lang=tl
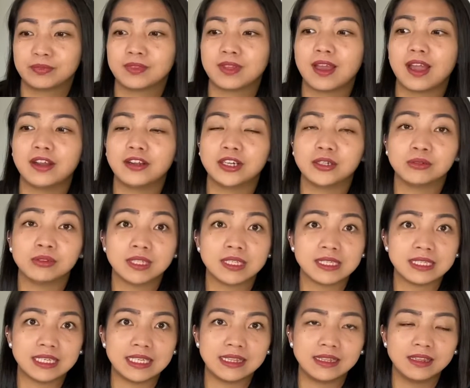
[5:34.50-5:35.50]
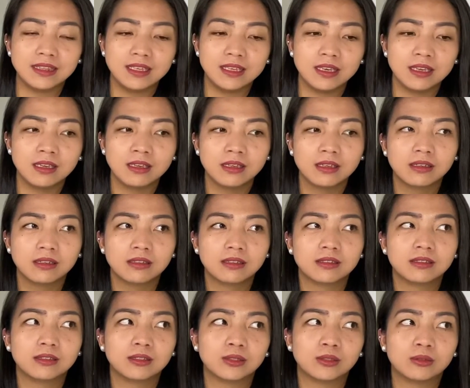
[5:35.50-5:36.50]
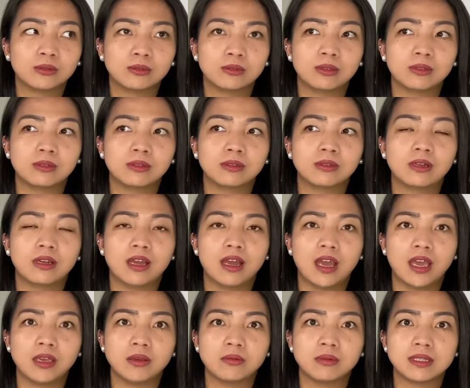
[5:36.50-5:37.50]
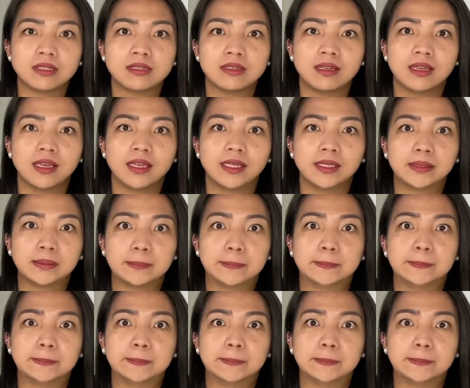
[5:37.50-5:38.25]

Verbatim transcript: around the city. So, I was like,